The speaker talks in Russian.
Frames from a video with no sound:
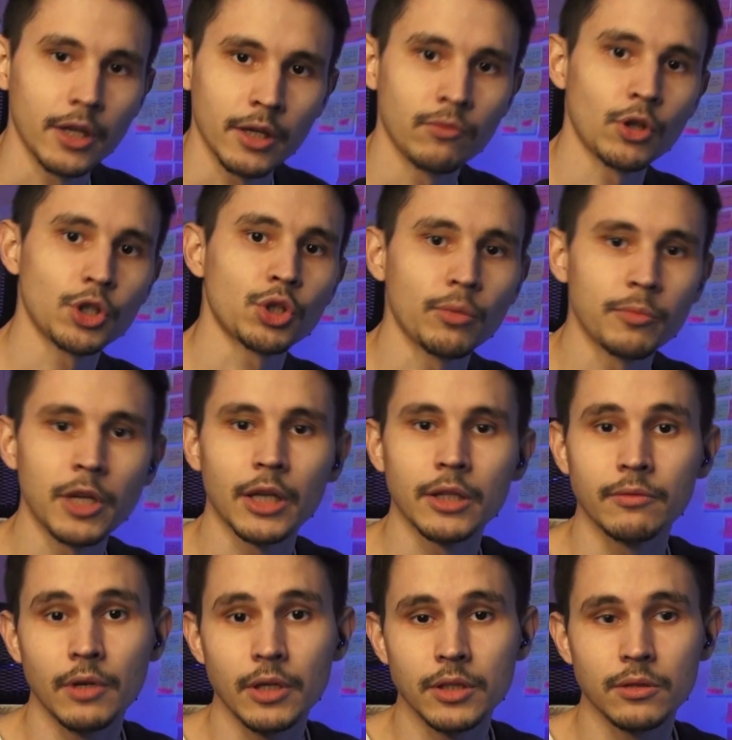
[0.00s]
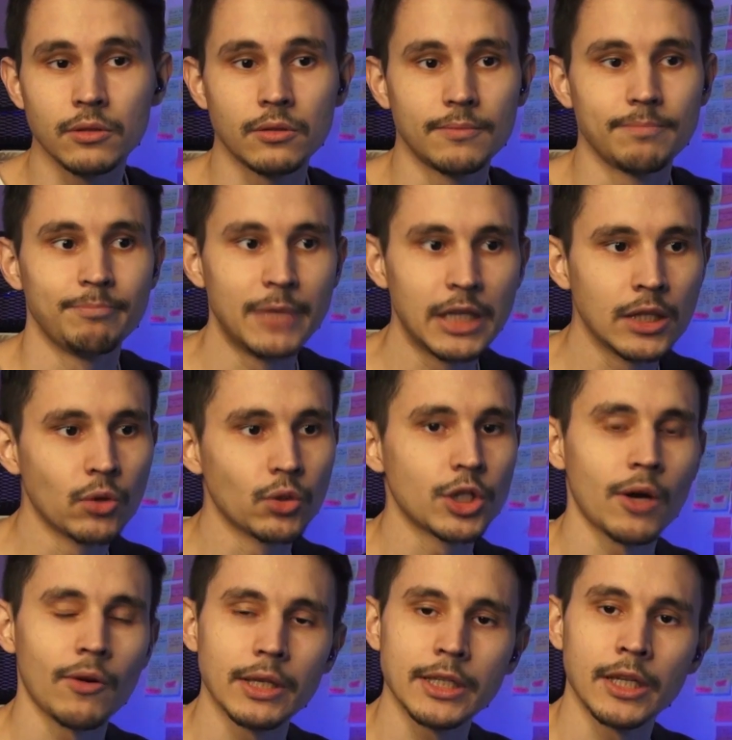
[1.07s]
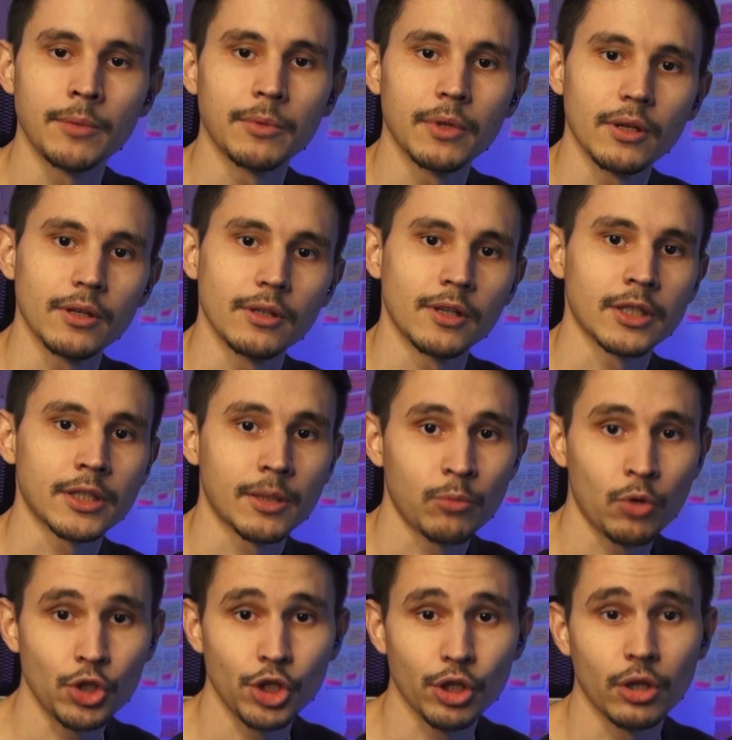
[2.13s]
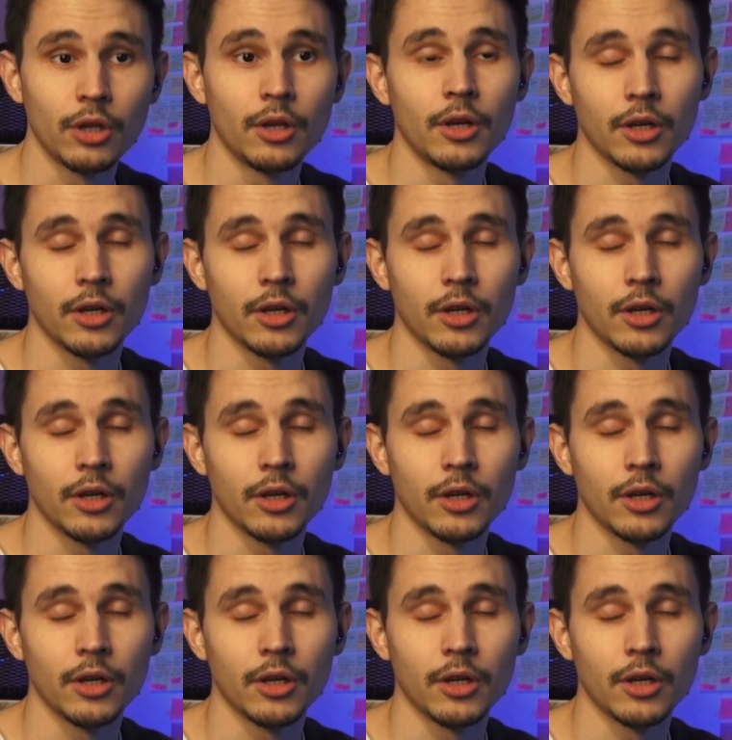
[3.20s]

И вот что мне ответил middle JavaScript разработчик,